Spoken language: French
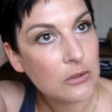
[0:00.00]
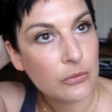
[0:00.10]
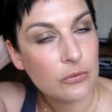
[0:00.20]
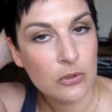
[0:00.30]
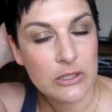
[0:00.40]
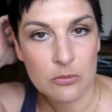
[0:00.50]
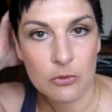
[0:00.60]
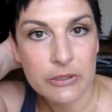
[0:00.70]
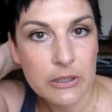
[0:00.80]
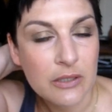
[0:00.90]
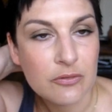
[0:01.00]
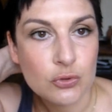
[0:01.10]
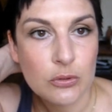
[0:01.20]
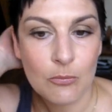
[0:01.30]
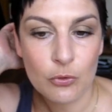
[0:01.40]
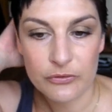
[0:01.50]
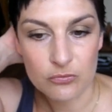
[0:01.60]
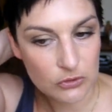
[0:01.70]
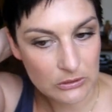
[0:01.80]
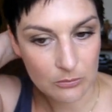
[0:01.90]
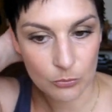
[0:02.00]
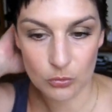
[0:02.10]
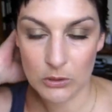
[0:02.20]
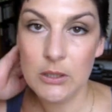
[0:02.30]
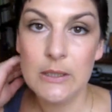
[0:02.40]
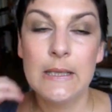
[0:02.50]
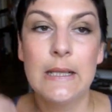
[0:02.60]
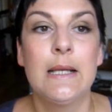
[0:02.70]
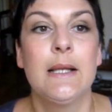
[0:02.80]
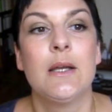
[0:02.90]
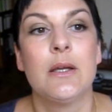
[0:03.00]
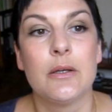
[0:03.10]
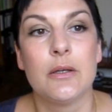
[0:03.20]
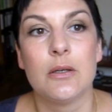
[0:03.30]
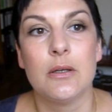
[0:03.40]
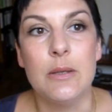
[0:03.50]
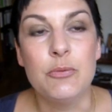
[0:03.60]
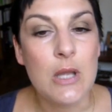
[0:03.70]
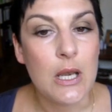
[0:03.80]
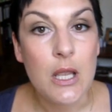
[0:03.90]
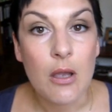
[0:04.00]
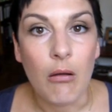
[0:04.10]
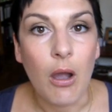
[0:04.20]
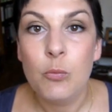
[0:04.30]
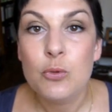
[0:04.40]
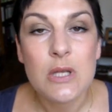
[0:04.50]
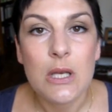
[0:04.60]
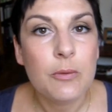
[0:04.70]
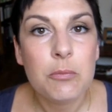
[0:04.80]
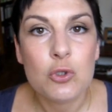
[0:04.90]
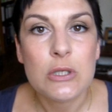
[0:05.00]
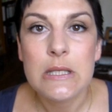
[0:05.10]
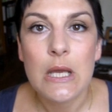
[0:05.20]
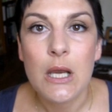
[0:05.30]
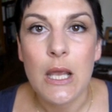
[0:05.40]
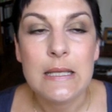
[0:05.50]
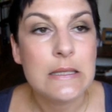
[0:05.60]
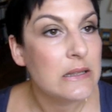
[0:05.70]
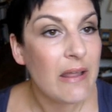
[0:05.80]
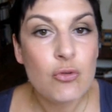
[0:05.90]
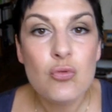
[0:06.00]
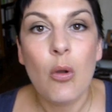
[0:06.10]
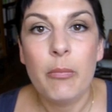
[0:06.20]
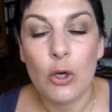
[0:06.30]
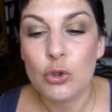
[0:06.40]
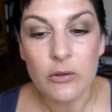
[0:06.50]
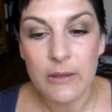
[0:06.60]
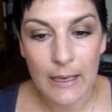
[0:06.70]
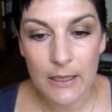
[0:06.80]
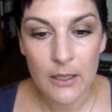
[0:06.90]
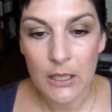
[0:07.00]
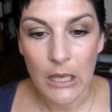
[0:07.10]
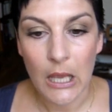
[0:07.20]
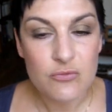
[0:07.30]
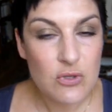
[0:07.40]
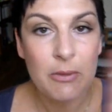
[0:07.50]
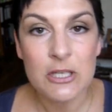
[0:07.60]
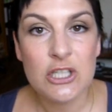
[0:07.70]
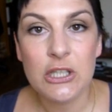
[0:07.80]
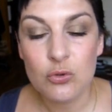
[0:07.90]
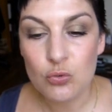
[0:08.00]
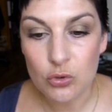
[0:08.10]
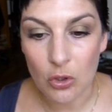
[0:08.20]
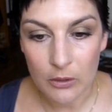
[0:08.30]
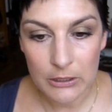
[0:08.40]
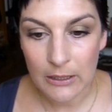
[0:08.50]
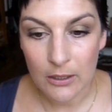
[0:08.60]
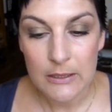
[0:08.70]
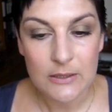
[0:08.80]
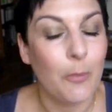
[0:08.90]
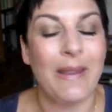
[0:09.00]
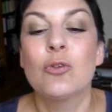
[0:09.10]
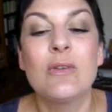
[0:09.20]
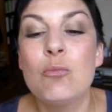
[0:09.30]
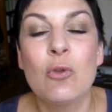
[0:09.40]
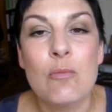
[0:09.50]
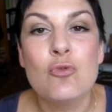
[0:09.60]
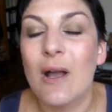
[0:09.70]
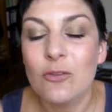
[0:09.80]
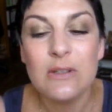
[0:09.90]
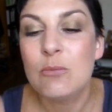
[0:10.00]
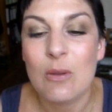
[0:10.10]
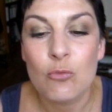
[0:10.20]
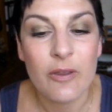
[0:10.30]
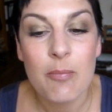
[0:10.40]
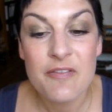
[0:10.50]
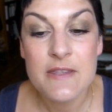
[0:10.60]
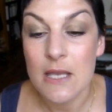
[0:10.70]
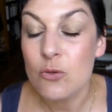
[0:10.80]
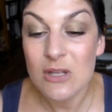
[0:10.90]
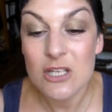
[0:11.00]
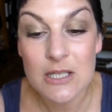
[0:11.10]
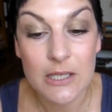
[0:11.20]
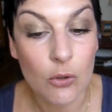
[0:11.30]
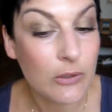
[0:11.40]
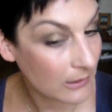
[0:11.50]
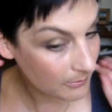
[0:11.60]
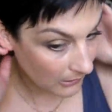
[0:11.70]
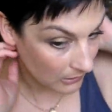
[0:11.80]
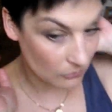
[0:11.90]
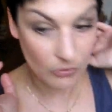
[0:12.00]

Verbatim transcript: euh, dans les commentaires éventuellement si vous en avez besoin. Euh, et puis elle est, euh, en plus, elle est complètement géniale. Elle est nature, mais alors totale. Elle vous appelle chérie tout le temps. Elle est là. Non mais attendez mon amour, attendez mon amour, c'est pas fini. Écoutez chérie, regardez par là.